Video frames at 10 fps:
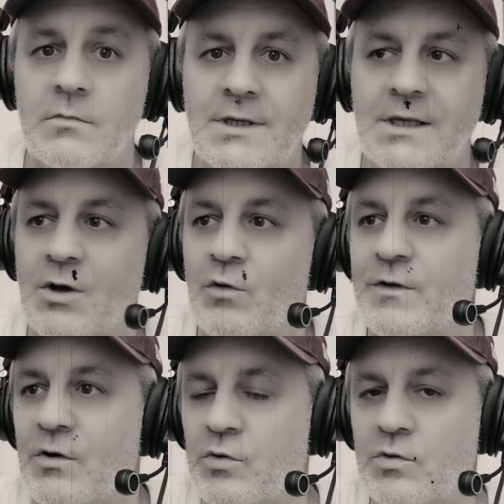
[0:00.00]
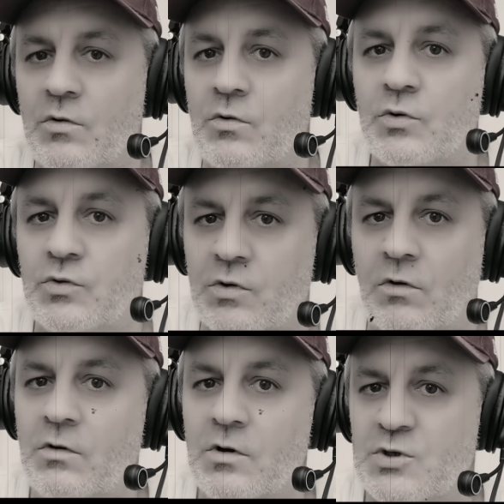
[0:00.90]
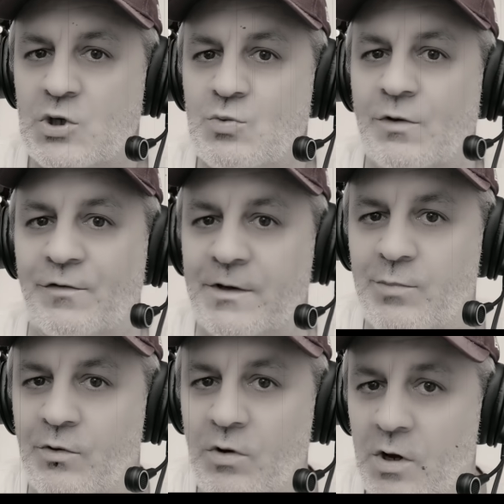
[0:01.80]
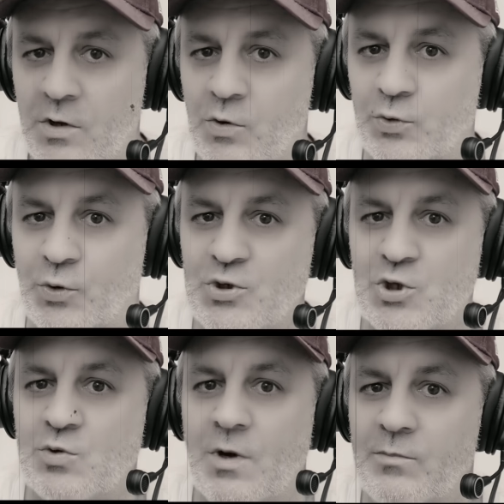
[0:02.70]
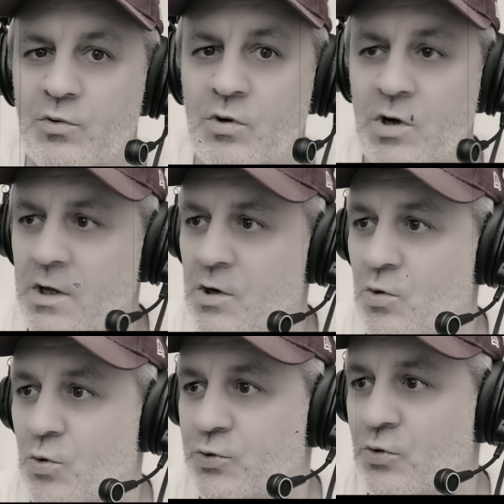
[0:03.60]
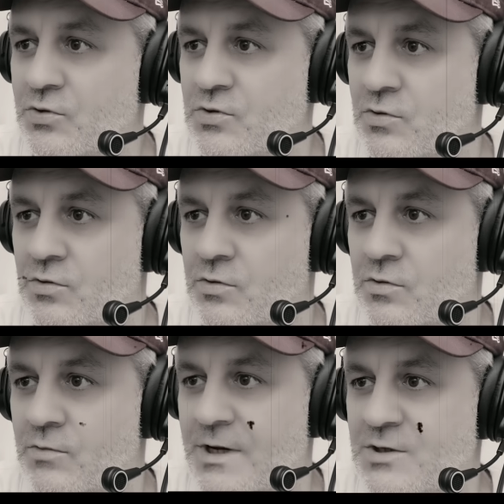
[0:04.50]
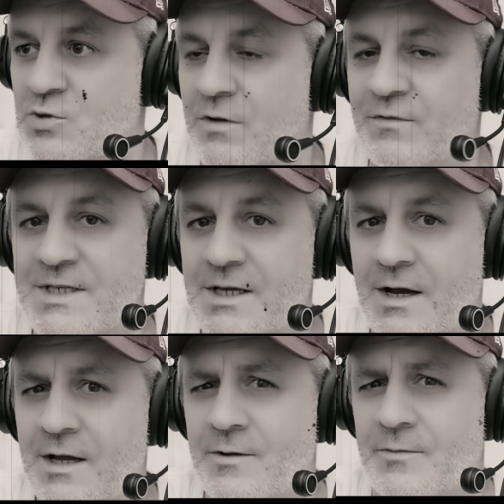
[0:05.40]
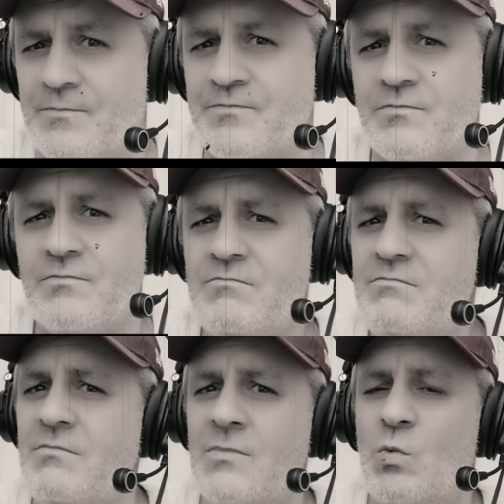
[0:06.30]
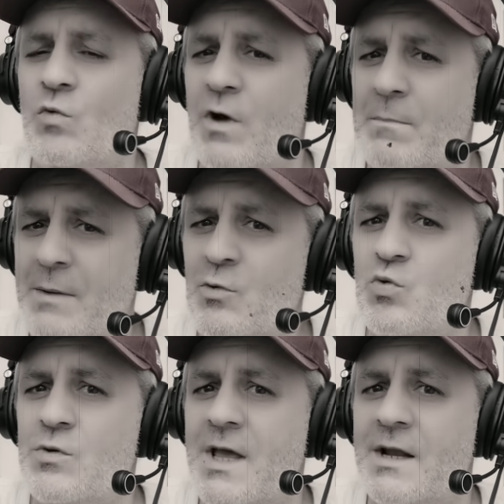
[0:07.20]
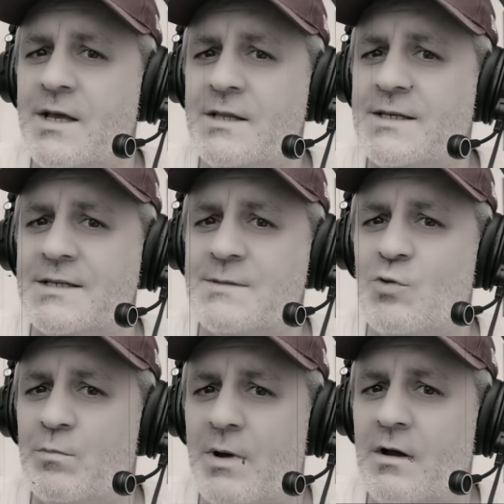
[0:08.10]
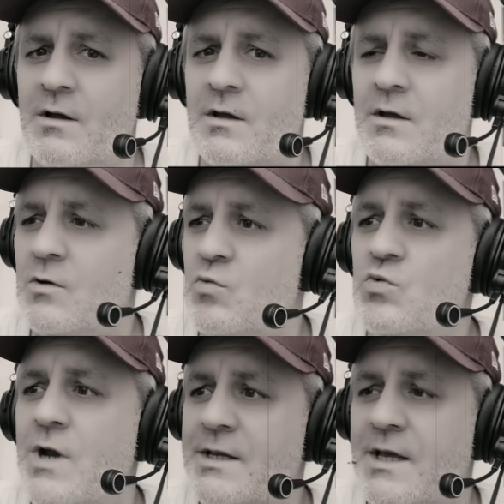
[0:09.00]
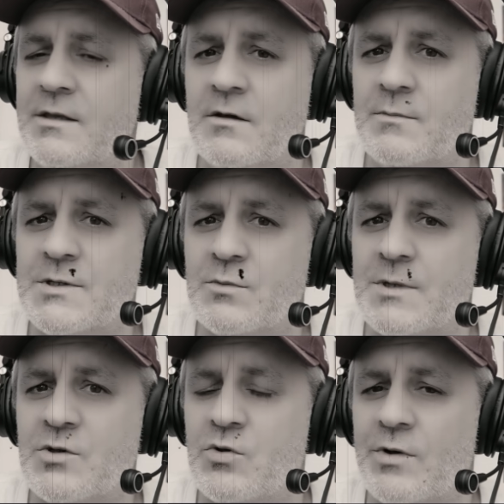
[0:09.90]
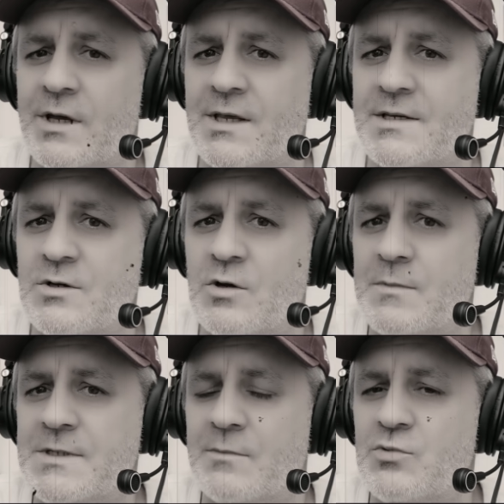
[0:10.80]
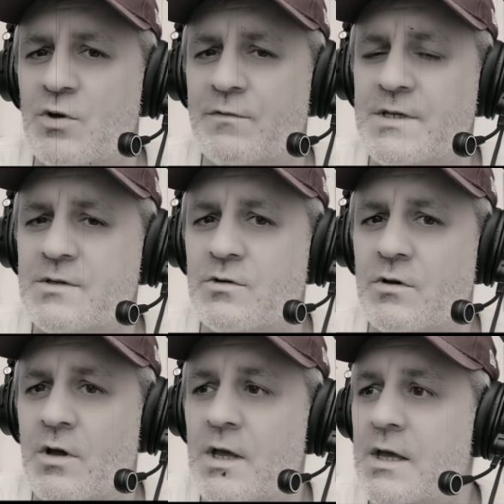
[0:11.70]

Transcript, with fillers: quitte à en faire une, autant que ce soit flippant, autant que ce soit beau, autant que voilà, ce soit viscéral. On voit pas beaucoup les aliens, quasiment pas, ou l'alien, hein, parce que peut-être qu'il y en a qu'un seul, même s'il y a plusieurs facehuggers.